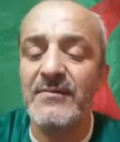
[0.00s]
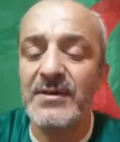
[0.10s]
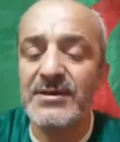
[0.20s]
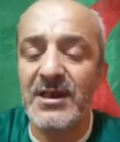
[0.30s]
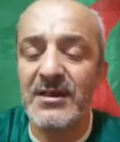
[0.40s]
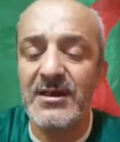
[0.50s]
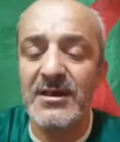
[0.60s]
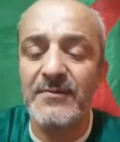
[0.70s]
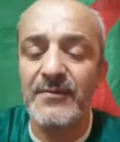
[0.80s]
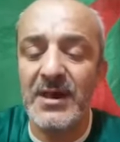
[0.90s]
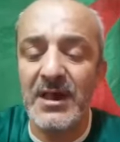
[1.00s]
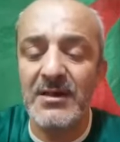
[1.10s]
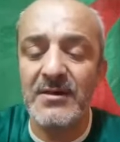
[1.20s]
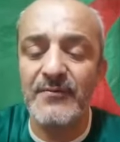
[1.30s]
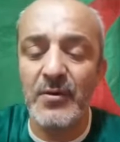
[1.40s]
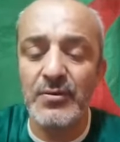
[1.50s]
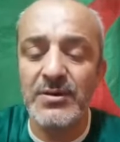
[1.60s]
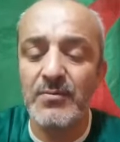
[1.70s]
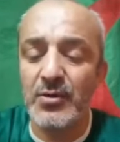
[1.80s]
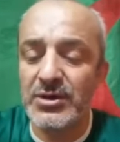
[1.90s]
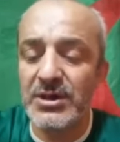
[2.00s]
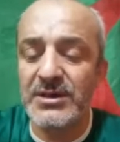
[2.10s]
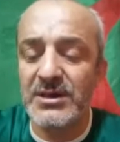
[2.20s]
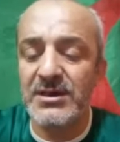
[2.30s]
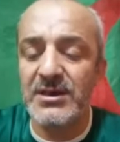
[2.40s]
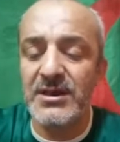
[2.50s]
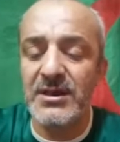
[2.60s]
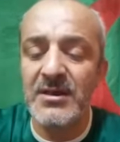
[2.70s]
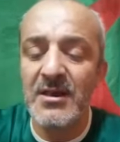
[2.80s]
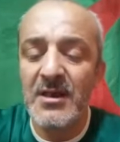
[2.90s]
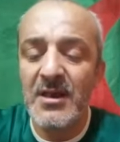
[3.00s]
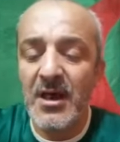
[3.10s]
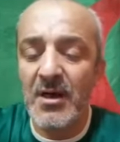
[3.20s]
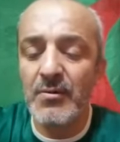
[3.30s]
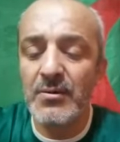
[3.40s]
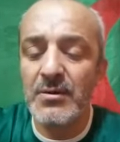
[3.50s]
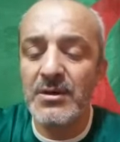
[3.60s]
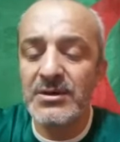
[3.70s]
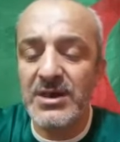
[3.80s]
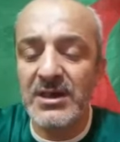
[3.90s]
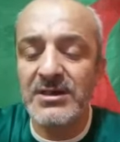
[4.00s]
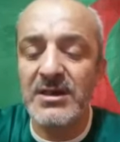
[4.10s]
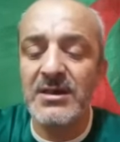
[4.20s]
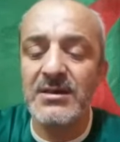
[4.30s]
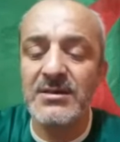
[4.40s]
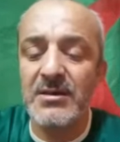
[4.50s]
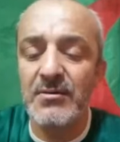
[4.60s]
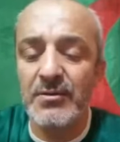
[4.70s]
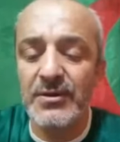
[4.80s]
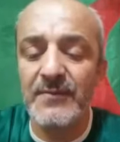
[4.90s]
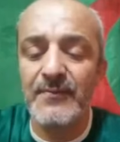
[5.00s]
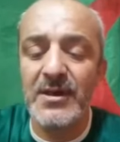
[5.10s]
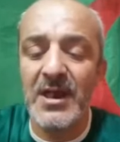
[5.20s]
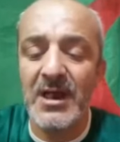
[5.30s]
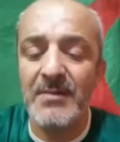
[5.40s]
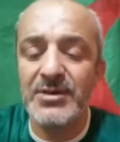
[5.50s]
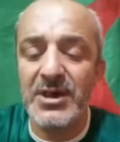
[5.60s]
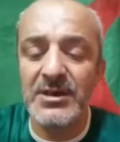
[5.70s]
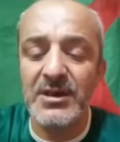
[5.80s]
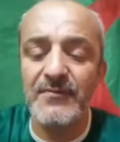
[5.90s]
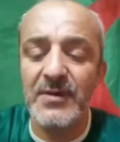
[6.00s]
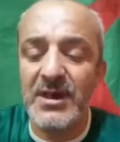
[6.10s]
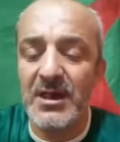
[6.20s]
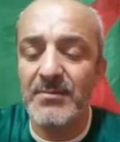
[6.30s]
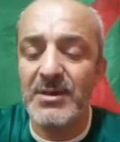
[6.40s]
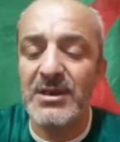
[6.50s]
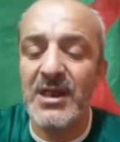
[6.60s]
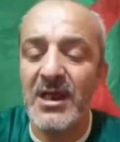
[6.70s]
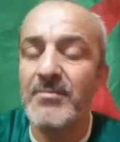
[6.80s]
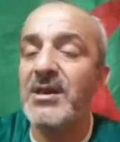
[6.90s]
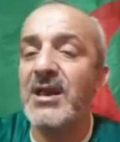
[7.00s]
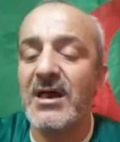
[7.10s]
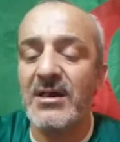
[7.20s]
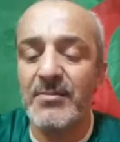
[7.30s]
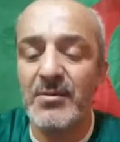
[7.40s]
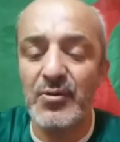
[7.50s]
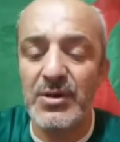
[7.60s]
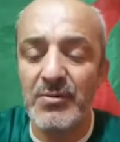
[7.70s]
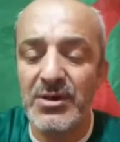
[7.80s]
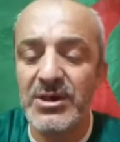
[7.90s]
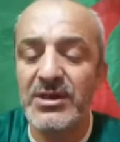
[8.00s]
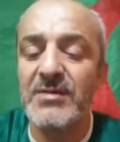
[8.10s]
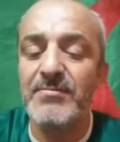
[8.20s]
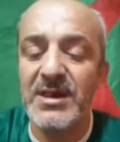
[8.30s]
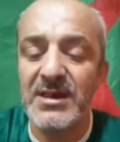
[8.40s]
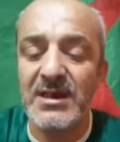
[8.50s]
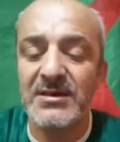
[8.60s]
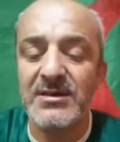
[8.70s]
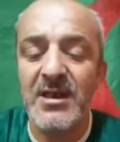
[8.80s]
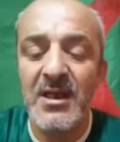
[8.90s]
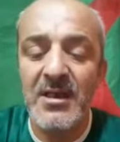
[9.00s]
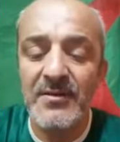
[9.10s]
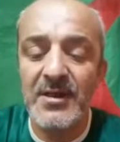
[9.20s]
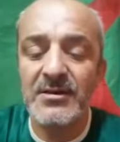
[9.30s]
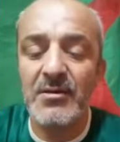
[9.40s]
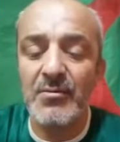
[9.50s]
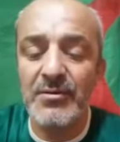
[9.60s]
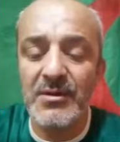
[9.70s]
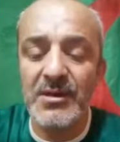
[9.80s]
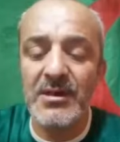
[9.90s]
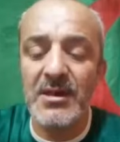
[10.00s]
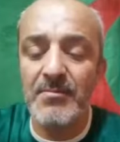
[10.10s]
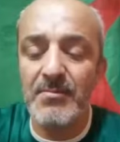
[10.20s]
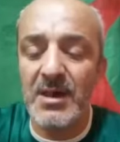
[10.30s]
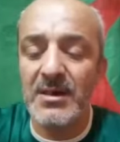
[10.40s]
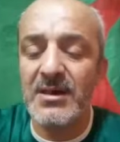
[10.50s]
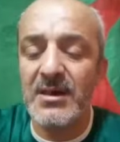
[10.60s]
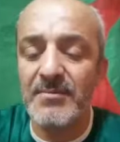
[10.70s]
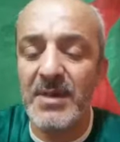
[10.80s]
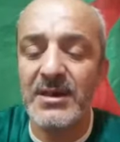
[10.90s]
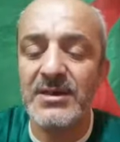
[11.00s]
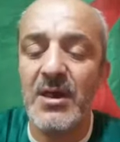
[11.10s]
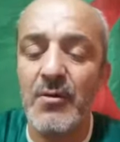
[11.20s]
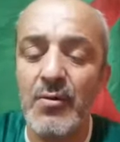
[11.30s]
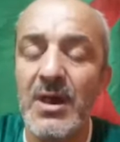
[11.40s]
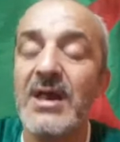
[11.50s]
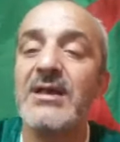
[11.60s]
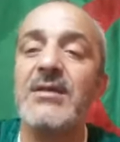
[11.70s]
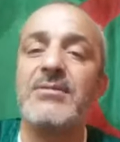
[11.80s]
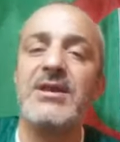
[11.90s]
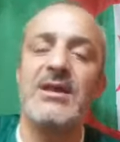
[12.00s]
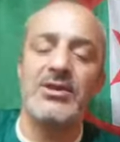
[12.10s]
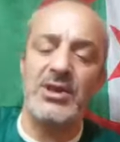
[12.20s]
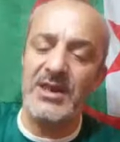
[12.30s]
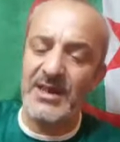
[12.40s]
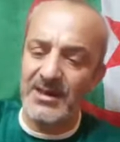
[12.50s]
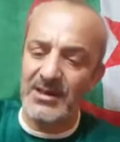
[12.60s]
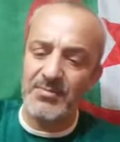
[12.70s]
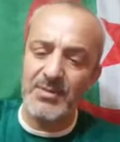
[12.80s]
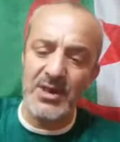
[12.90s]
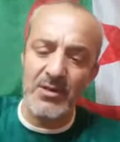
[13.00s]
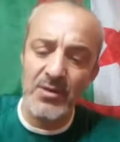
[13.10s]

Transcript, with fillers: فالتأكيد في حالة فوز مانشستر سيتي أو تشيلسي سيضيف لعاب جديد في قائمة اللاعبين العرب المتواجدين بكأس ذات الأذنين إما رياض محرز أو حكيم زياش اللي حنا نتمناو